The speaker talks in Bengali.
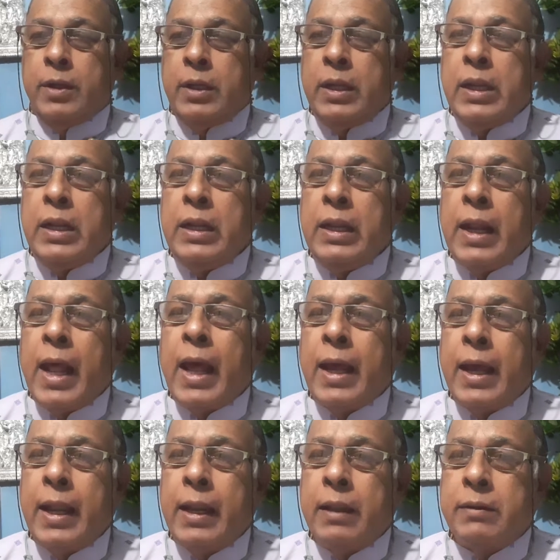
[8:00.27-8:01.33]
তিনি
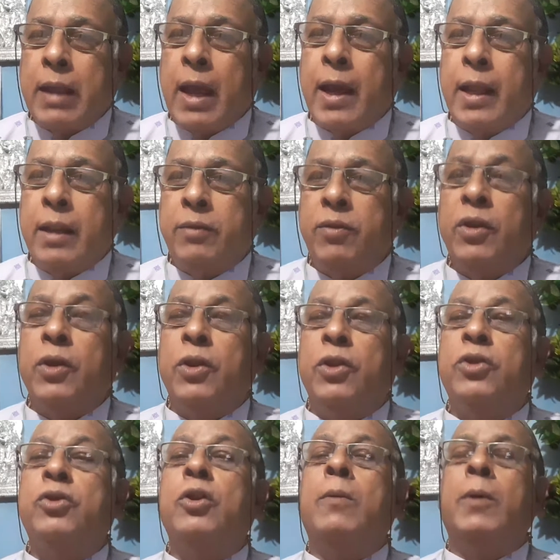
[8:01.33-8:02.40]
নিরাকারে সাকারে
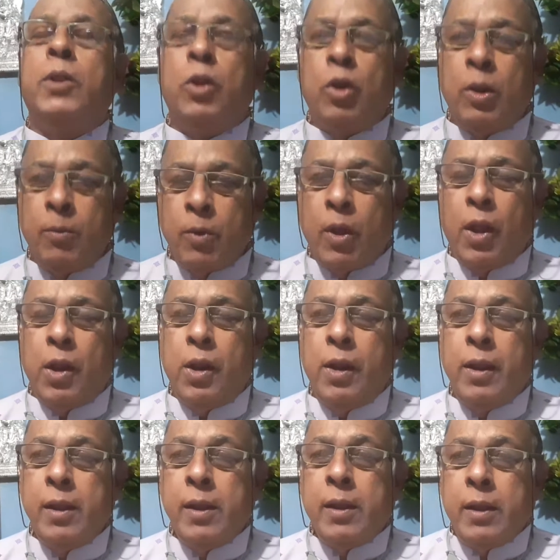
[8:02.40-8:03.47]
শ্রীকৃষ্ণ মদনমোহন
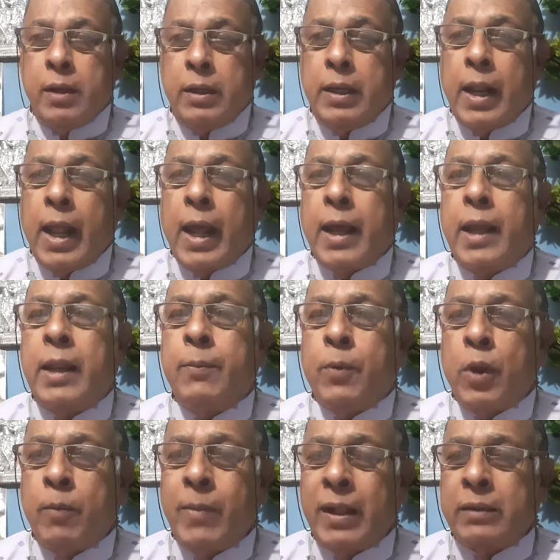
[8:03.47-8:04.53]
নিরাকারে
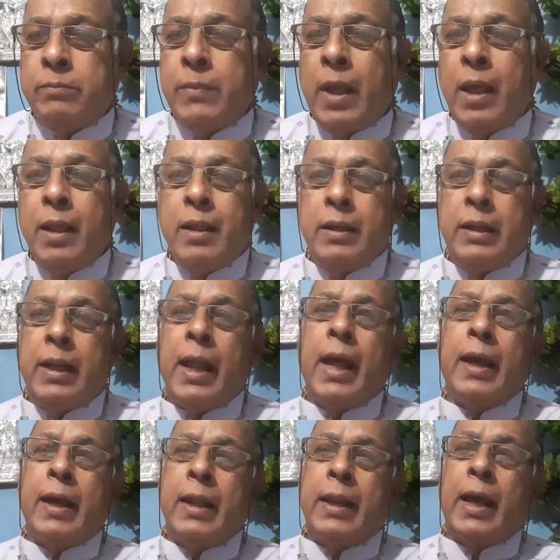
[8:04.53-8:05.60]
পরমাত্মা
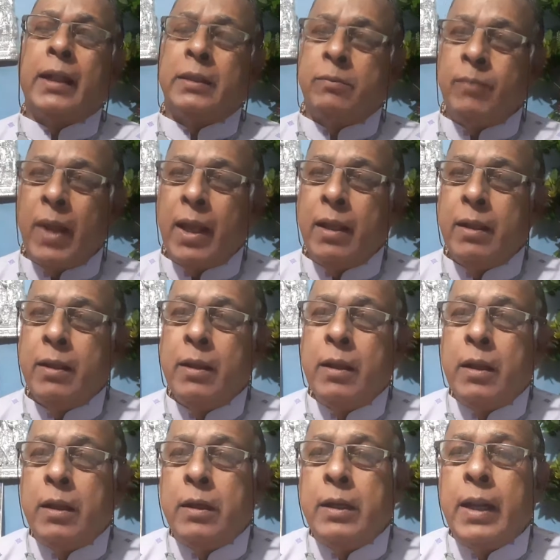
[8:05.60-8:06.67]
নিরাকারে আত্মা
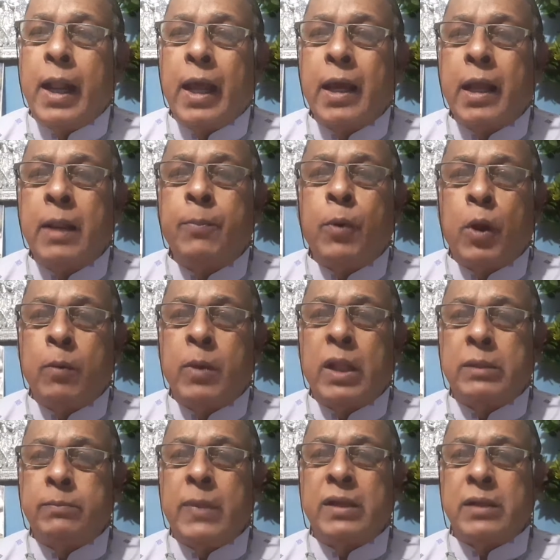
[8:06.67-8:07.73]
নিরাকারে
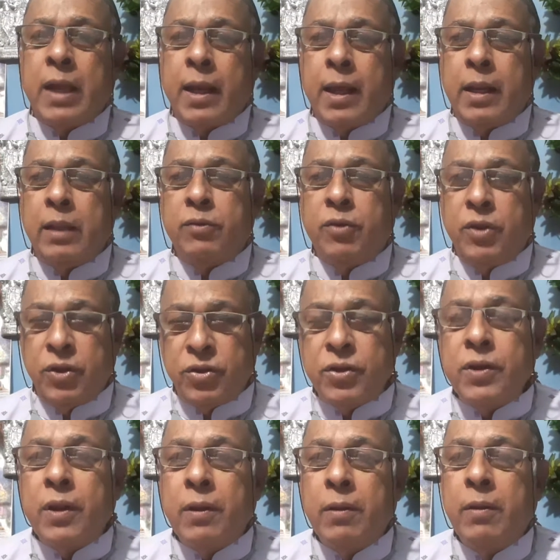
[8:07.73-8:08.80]
পরমাত্মা সাকারে
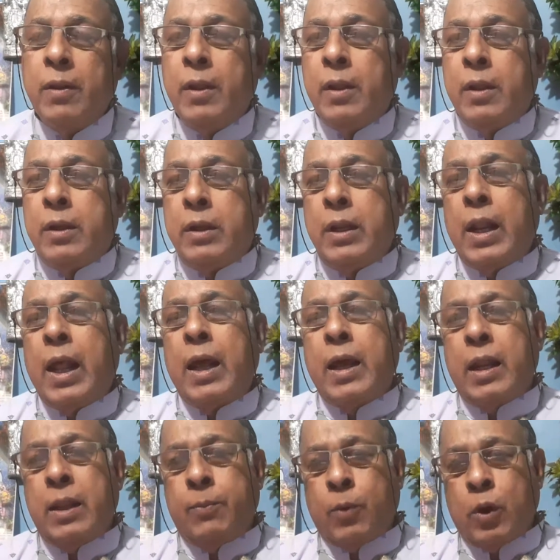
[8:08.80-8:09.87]
কৃষ্ণ
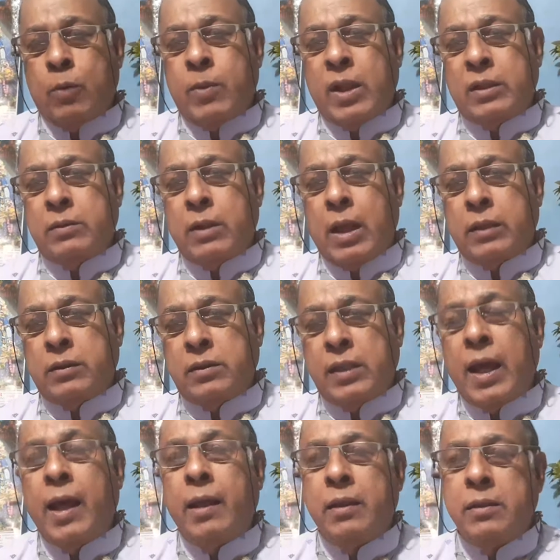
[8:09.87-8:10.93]
নিরাকারে পরমাত
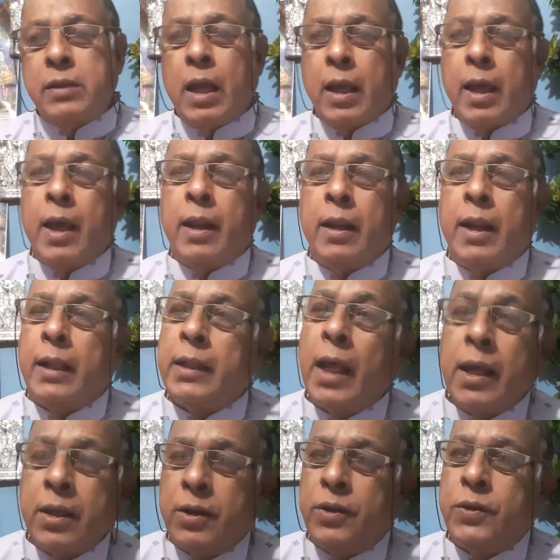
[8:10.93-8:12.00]
আত্মা সাকারে রাধা
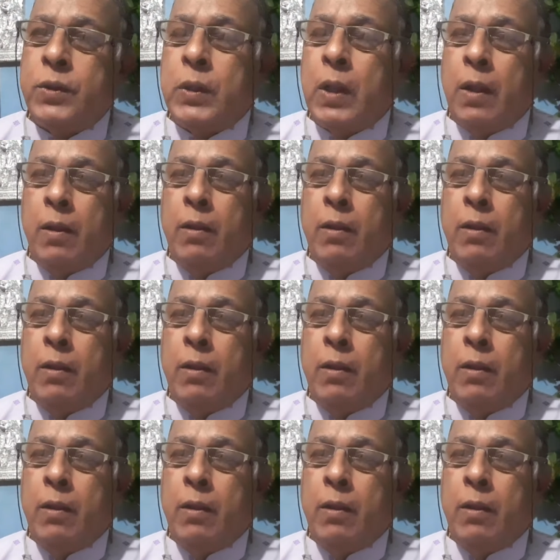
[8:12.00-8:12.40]
কৃষ্ণ